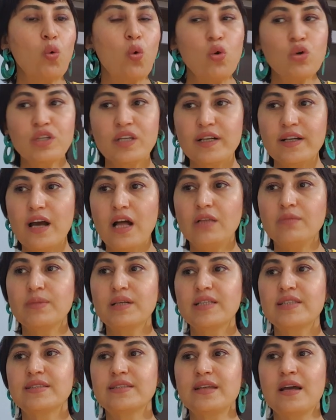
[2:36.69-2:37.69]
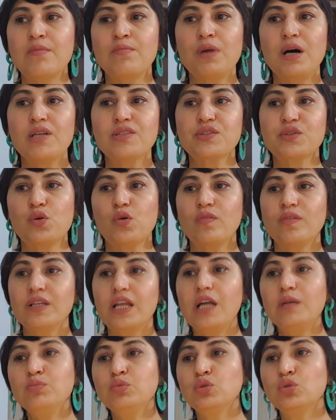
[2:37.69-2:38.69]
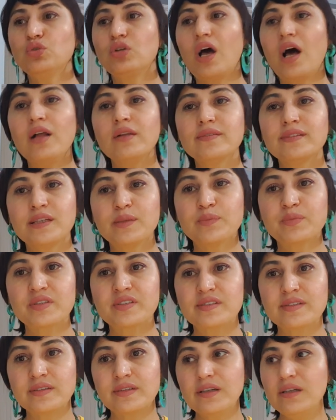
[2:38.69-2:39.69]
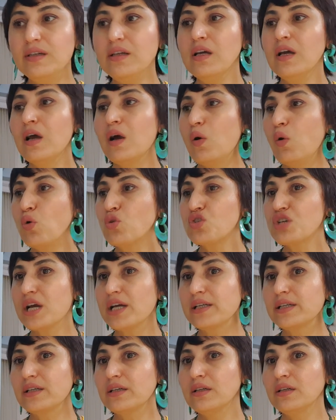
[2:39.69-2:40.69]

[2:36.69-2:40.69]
orada kalmak isteyen bazı kovalar bunun altyapısını Ocak